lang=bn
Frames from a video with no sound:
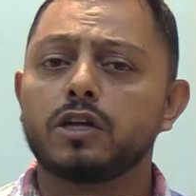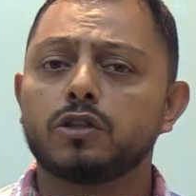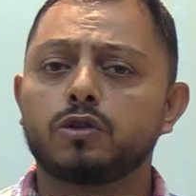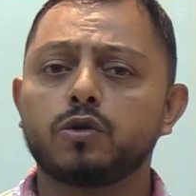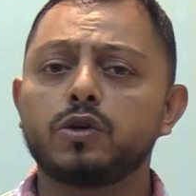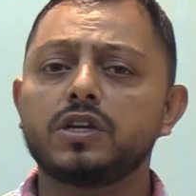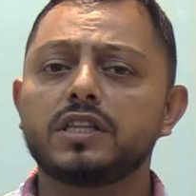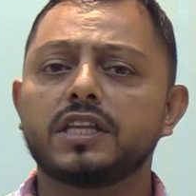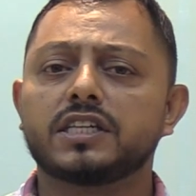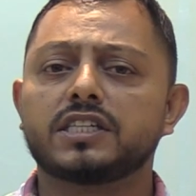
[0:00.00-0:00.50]

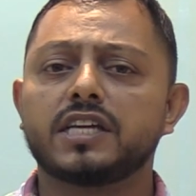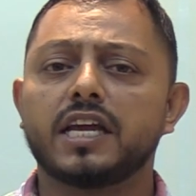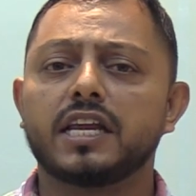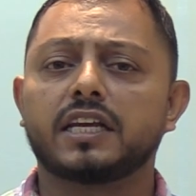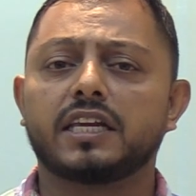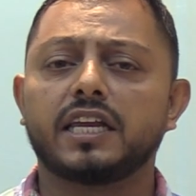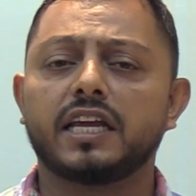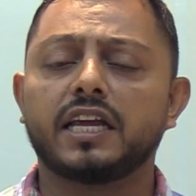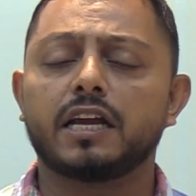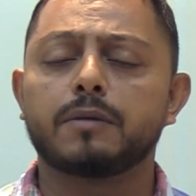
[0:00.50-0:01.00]
দুই দেশের
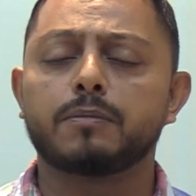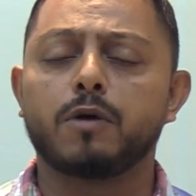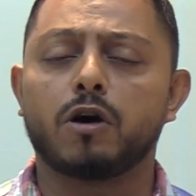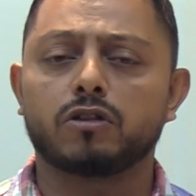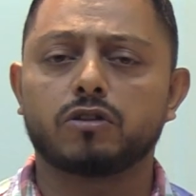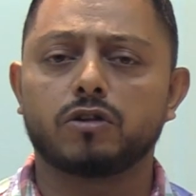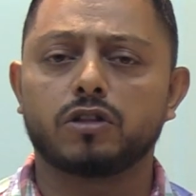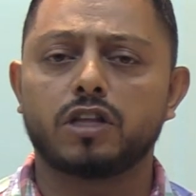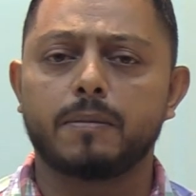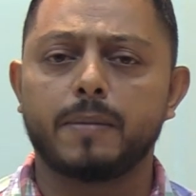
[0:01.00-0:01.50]
ক্রিকেট
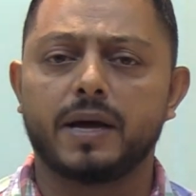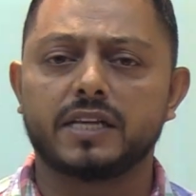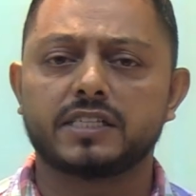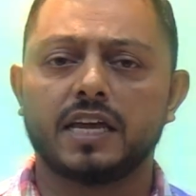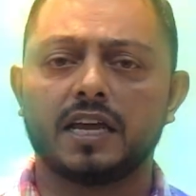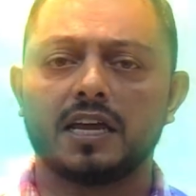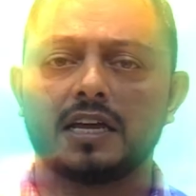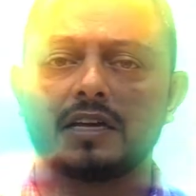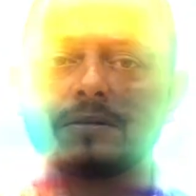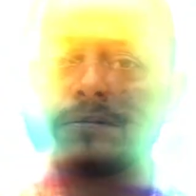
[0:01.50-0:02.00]
ভক্তদের
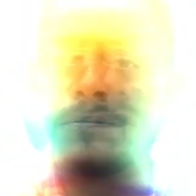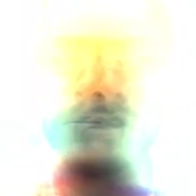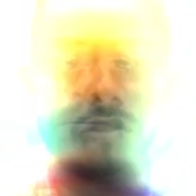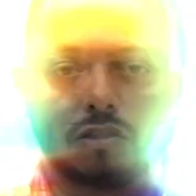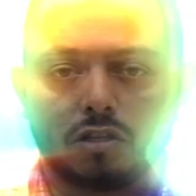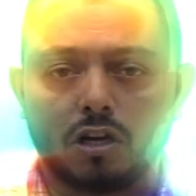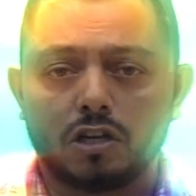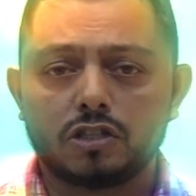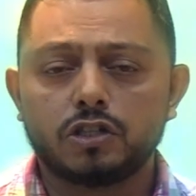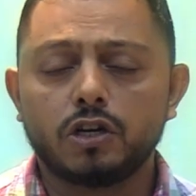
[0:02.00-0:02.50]
মাঝে
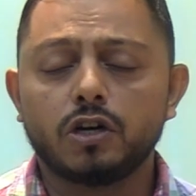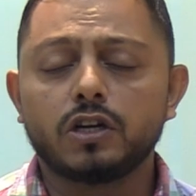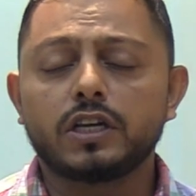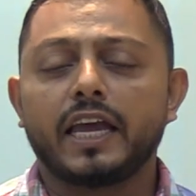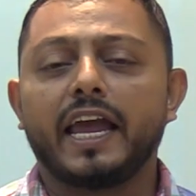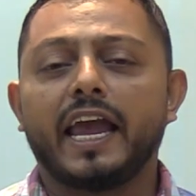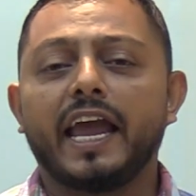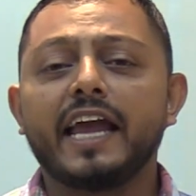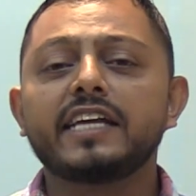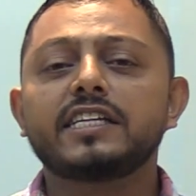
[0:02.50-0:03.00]
দর্শক
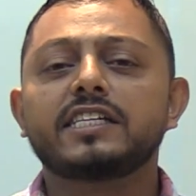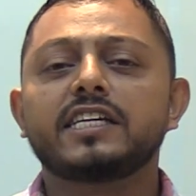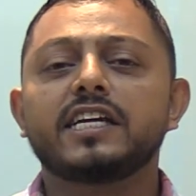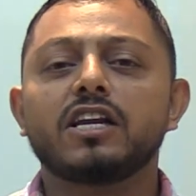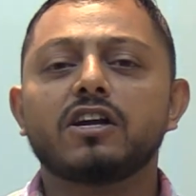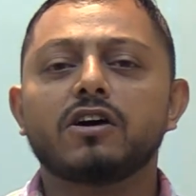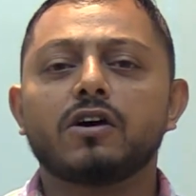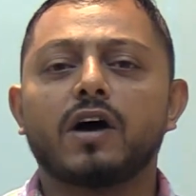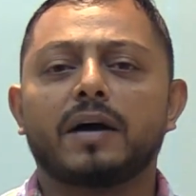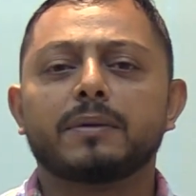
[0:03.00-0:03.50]
এই
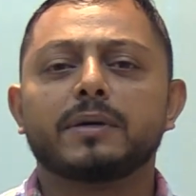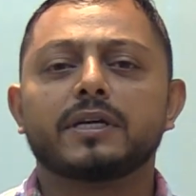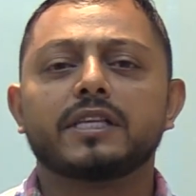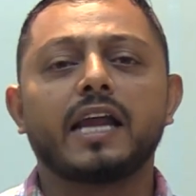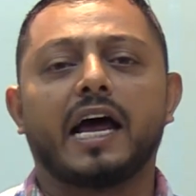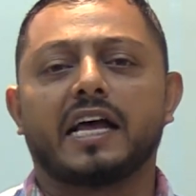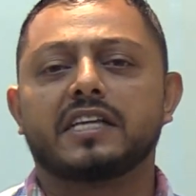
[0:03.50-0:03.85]
ছিল আমাদের